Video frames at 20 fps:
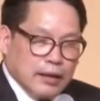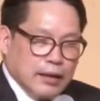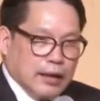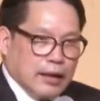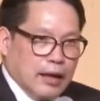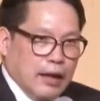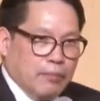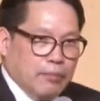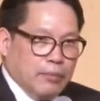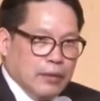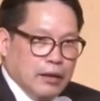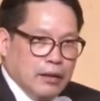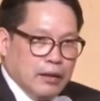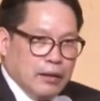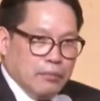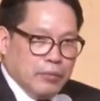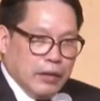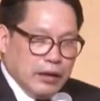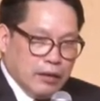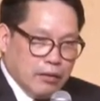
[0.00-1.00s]
นะครับ
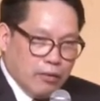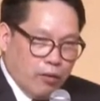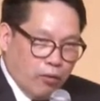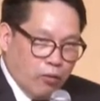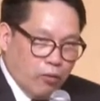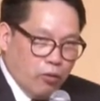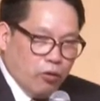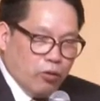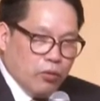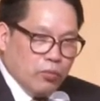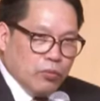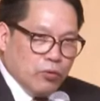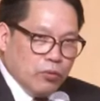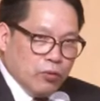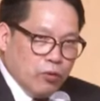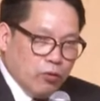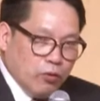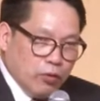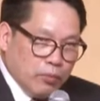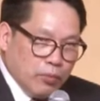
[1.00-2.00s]
เป็นเรื่องของคนบุค
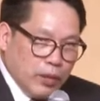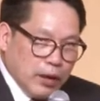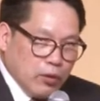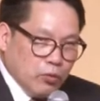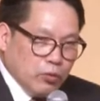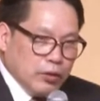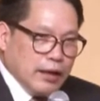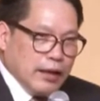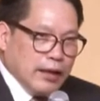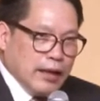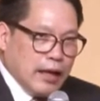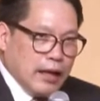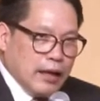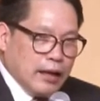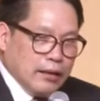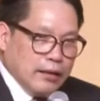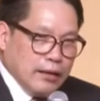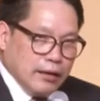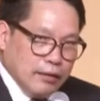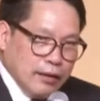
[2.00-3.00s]
คลมนุษย์นี่แหละ
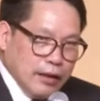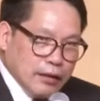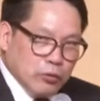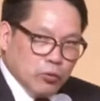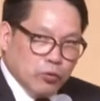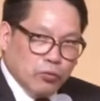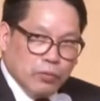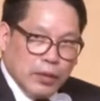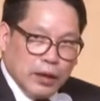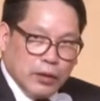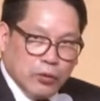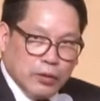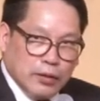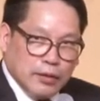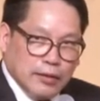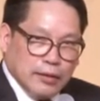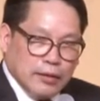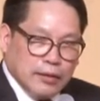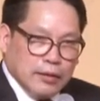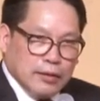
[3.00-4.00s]
ที่เขาเรียกทุนมนุษย์
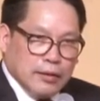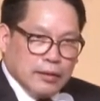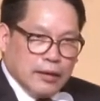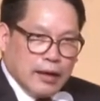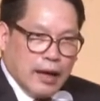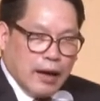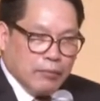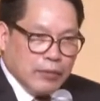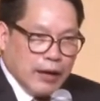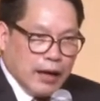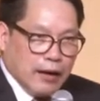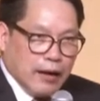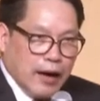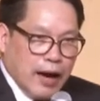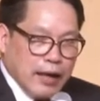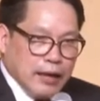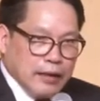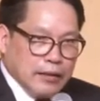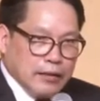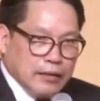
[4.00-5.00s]
ทำอย่างไร
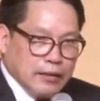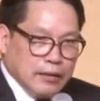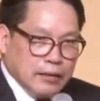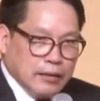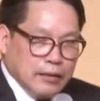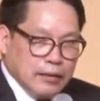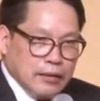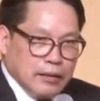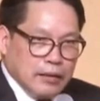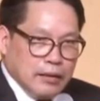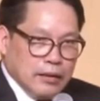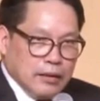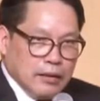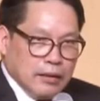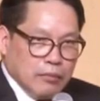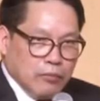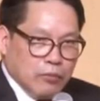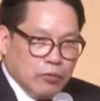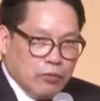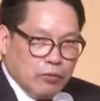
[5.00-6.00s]
ถึง
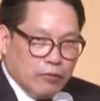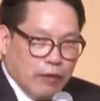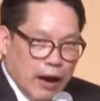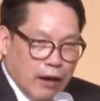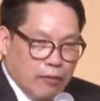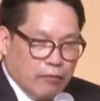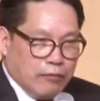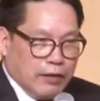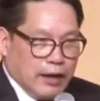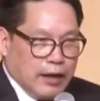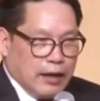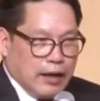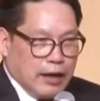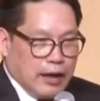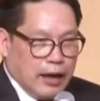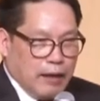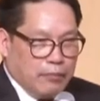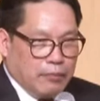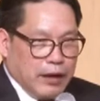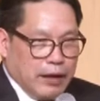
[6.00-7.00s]
พวกเราเนี่ย
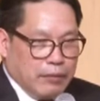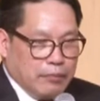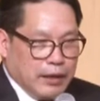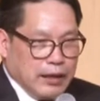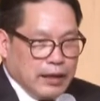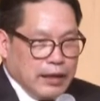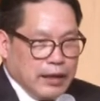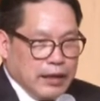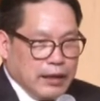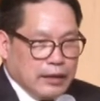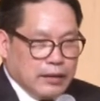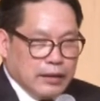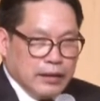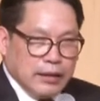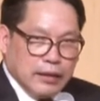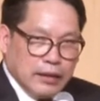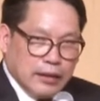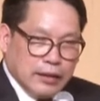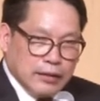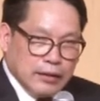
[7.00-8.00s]
นะครับในประเทศ
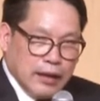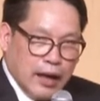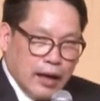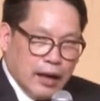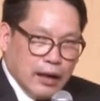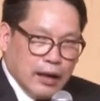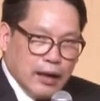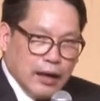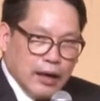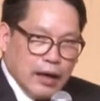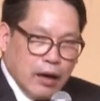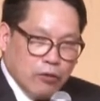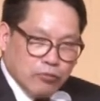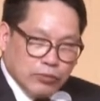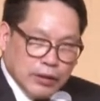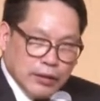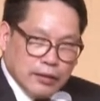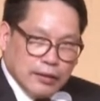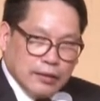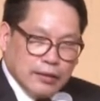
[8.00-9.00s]
ที่จะเข้า
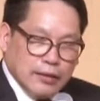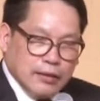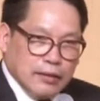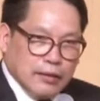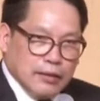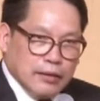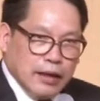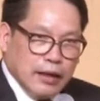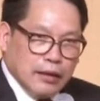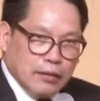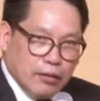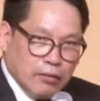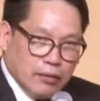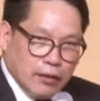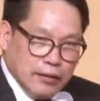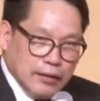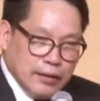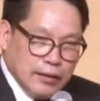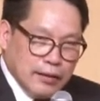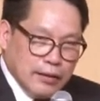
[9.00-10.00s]
ถึงเทคโน
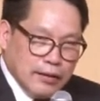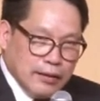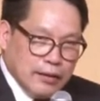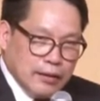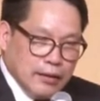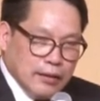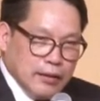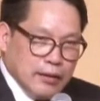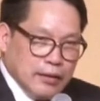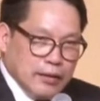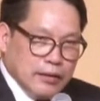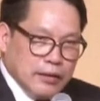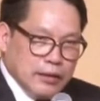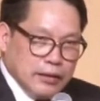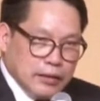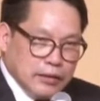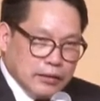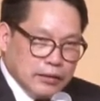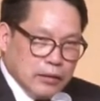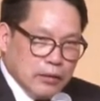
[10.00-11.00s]
โลยีดิ
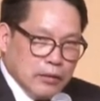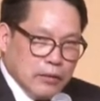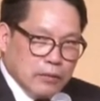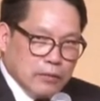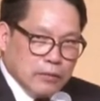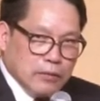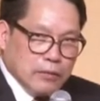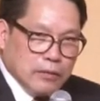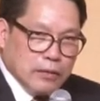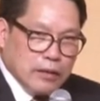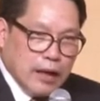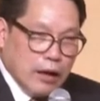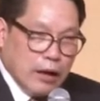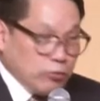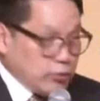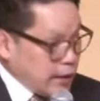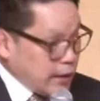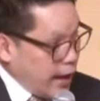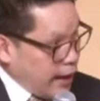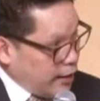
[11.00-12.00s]
จิทัลเข้า
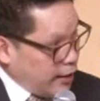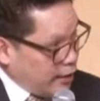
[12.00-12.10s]
ใจ